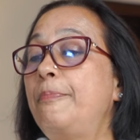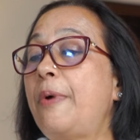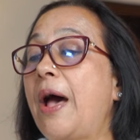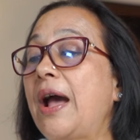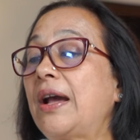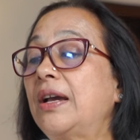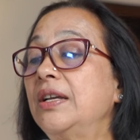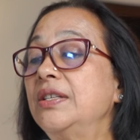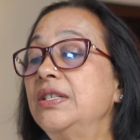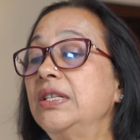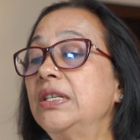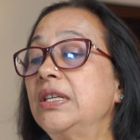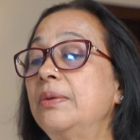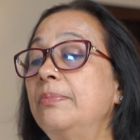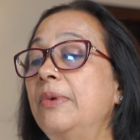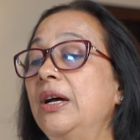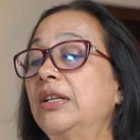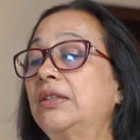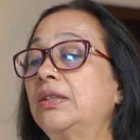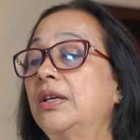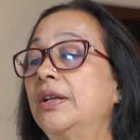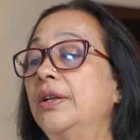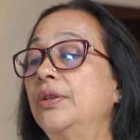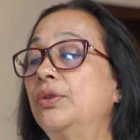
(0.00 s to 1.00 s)
पैकेजिंग की
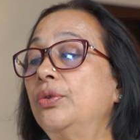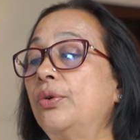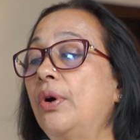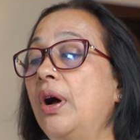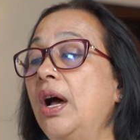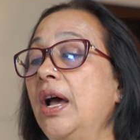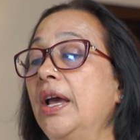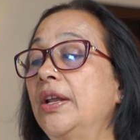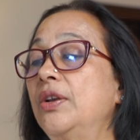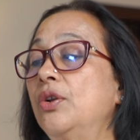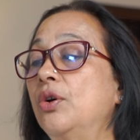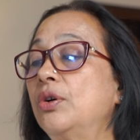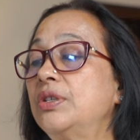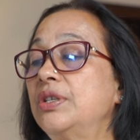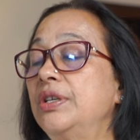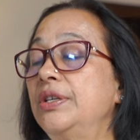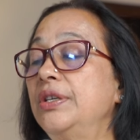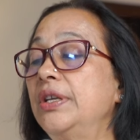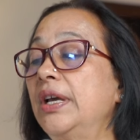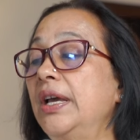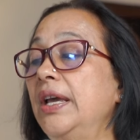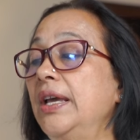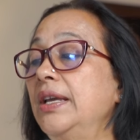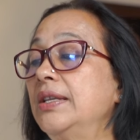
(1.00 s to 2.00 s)
बात करें तो आइनॉक्स
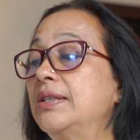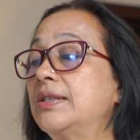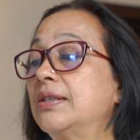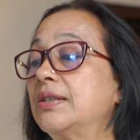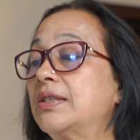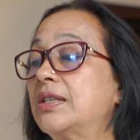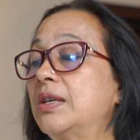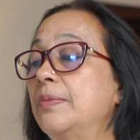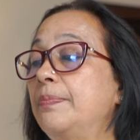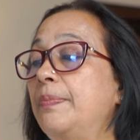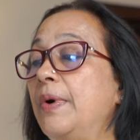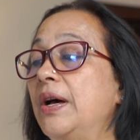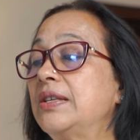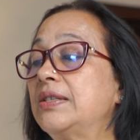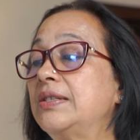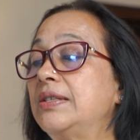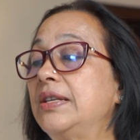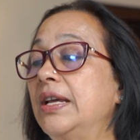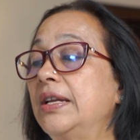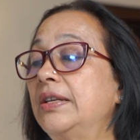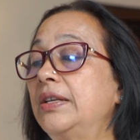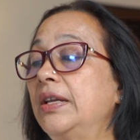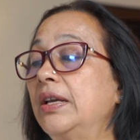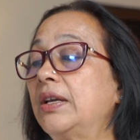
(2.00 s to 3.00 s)
इंडिया है जिसके पास
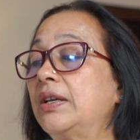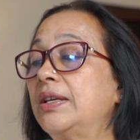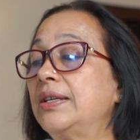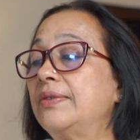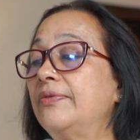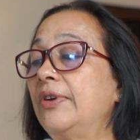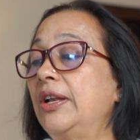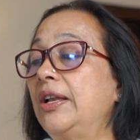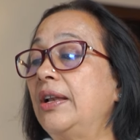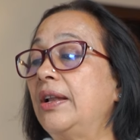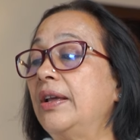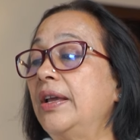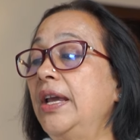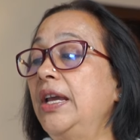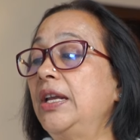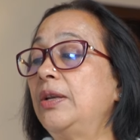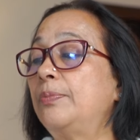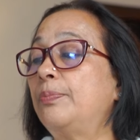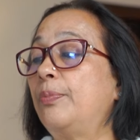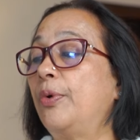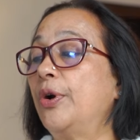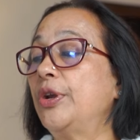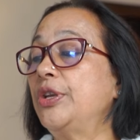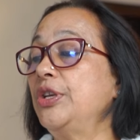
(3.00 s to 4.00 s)
डेट है केवल
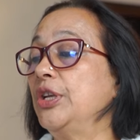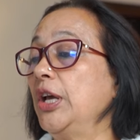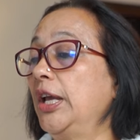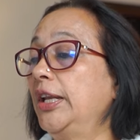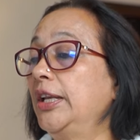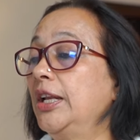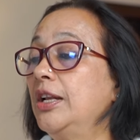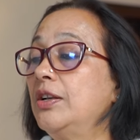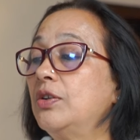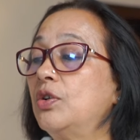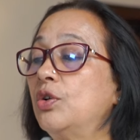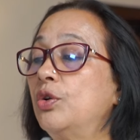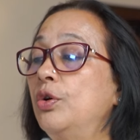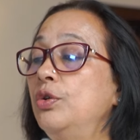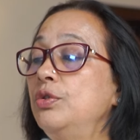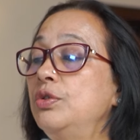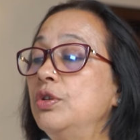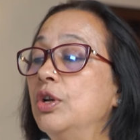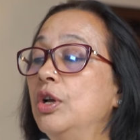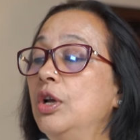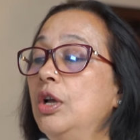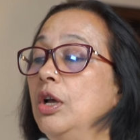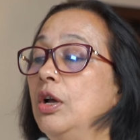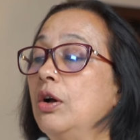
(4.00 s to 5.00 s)
8.99 करोड़
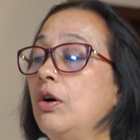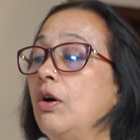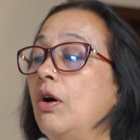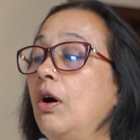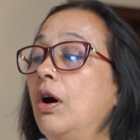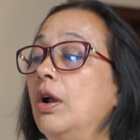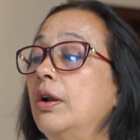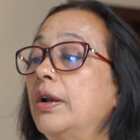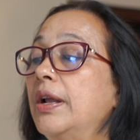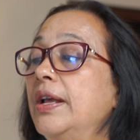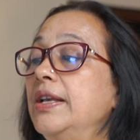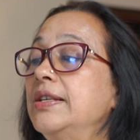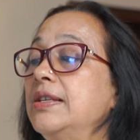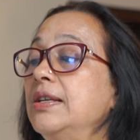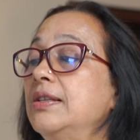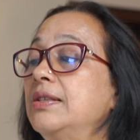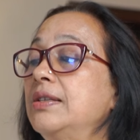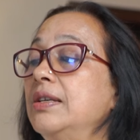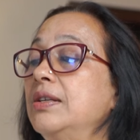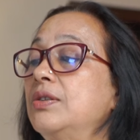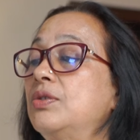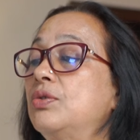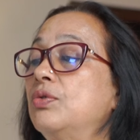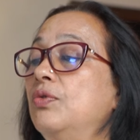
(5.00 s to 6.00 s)
और एस
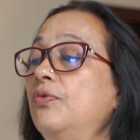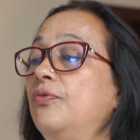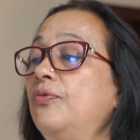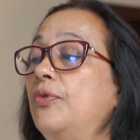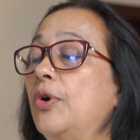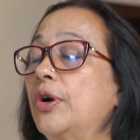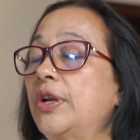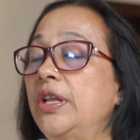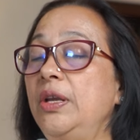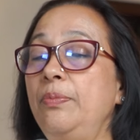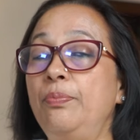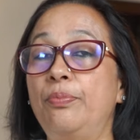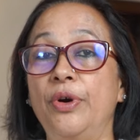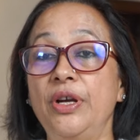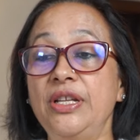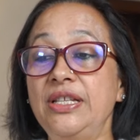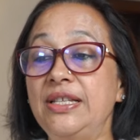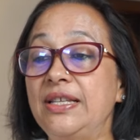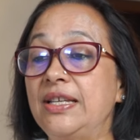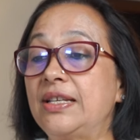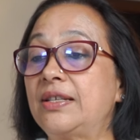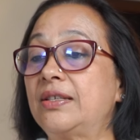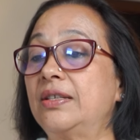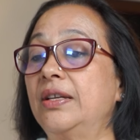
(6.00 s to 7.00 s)
एसेट्स हैं
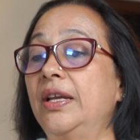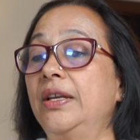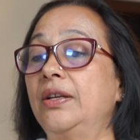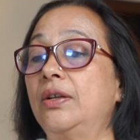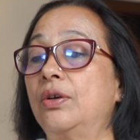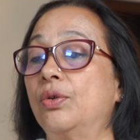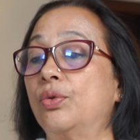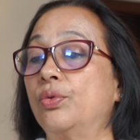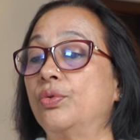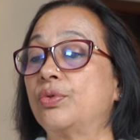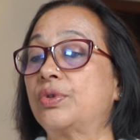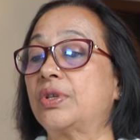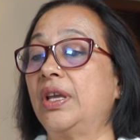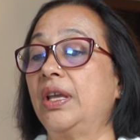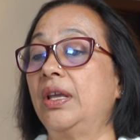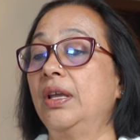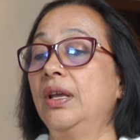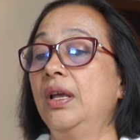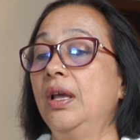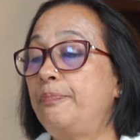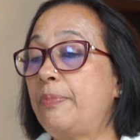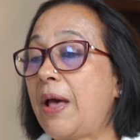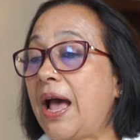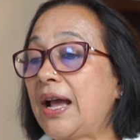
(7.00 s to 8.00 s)
240.69 करोड़ के
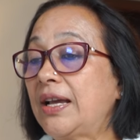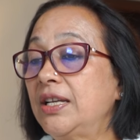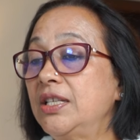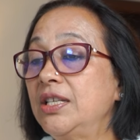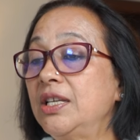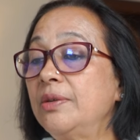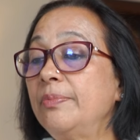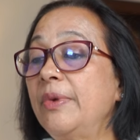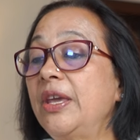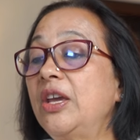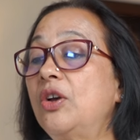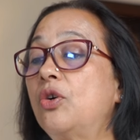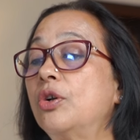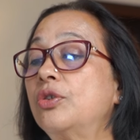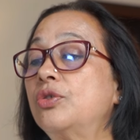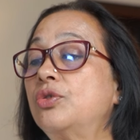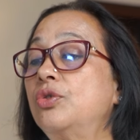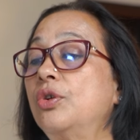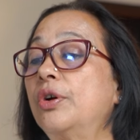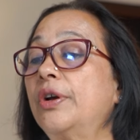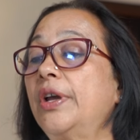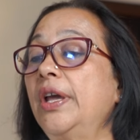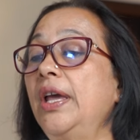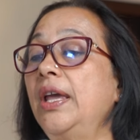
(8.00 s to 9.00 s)
पैकेजिंग में एक और
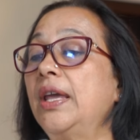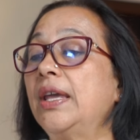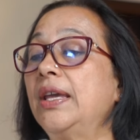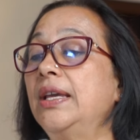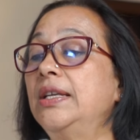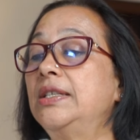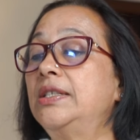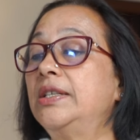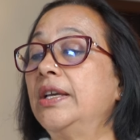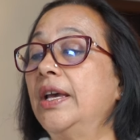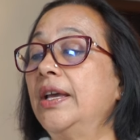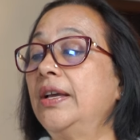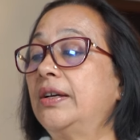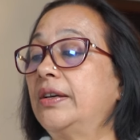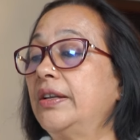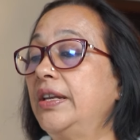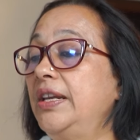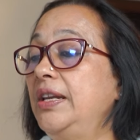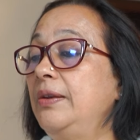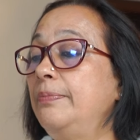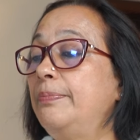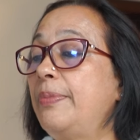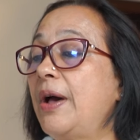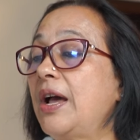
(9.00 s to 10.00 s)
स्टॉक है एजीआई
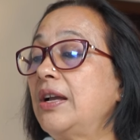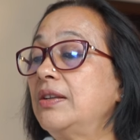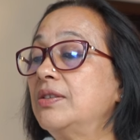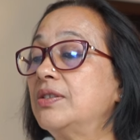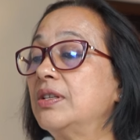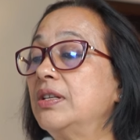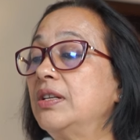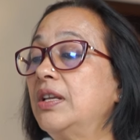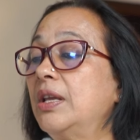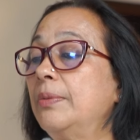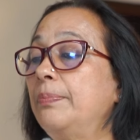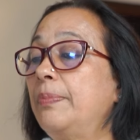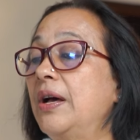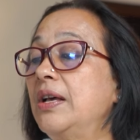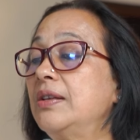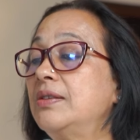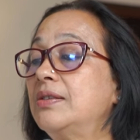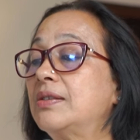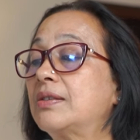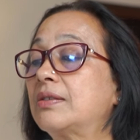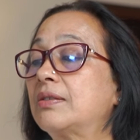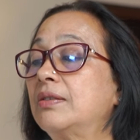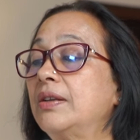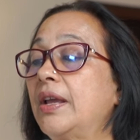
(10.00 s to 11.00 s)
ग्रीन पैक जिनके
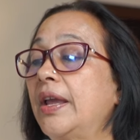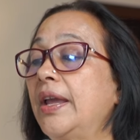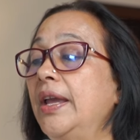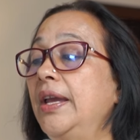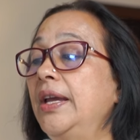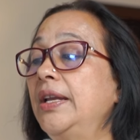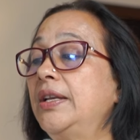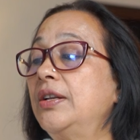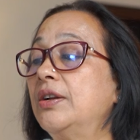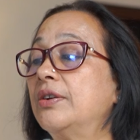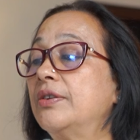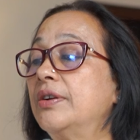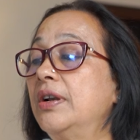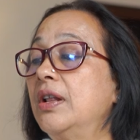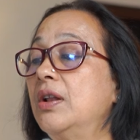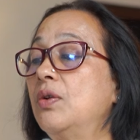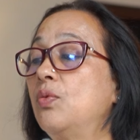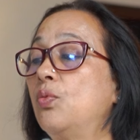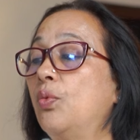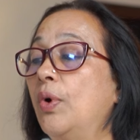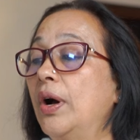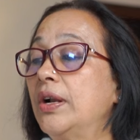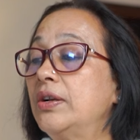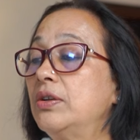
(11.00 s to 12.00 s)
पास
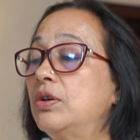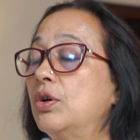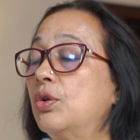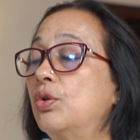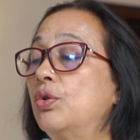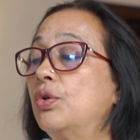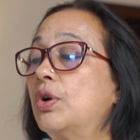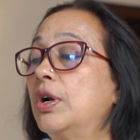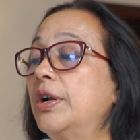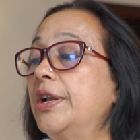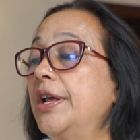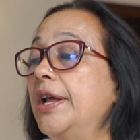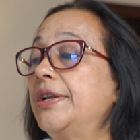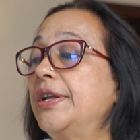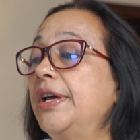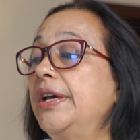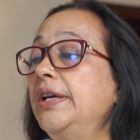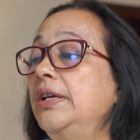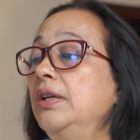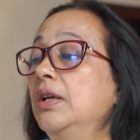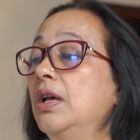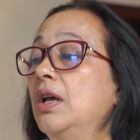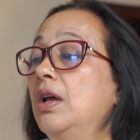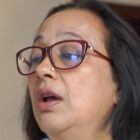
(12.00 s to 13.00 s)
801 करोड़ का डेट है